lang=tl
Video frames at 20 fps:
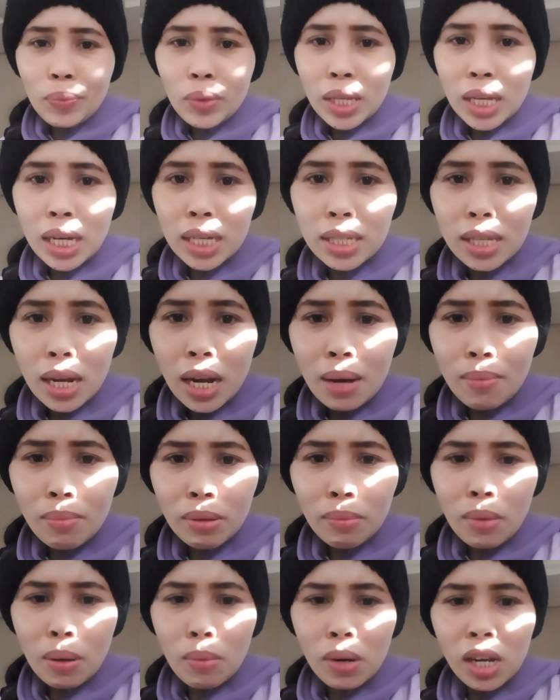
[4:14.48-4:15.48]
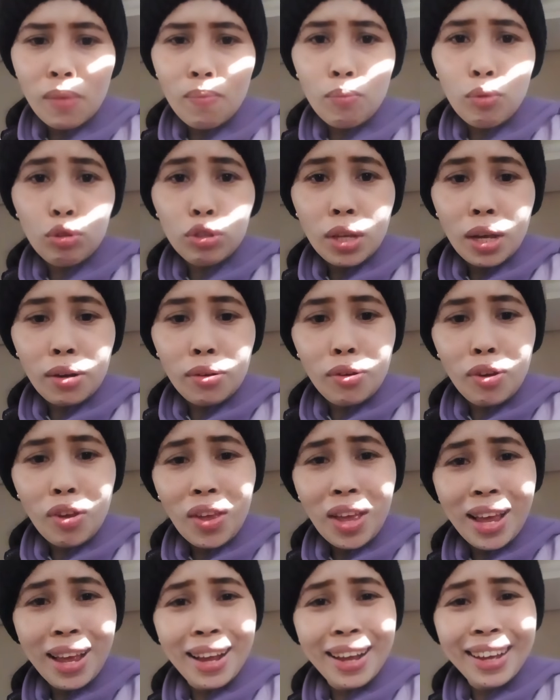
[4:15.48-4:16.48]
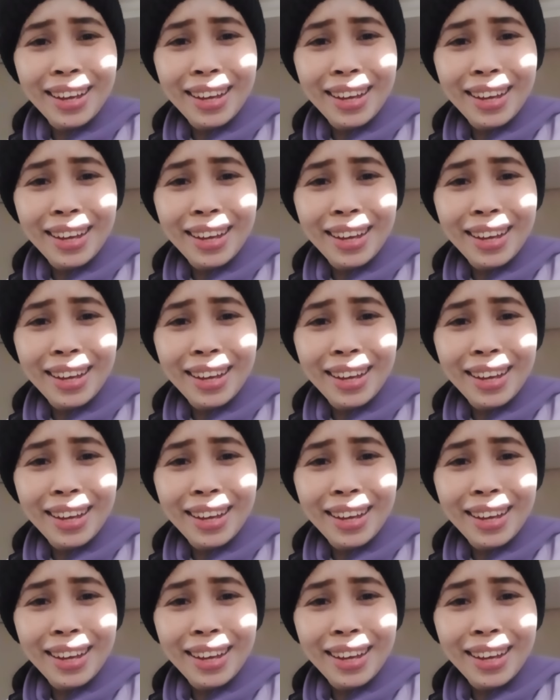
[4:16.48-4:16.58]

kaya salamat ba malimpiyo ako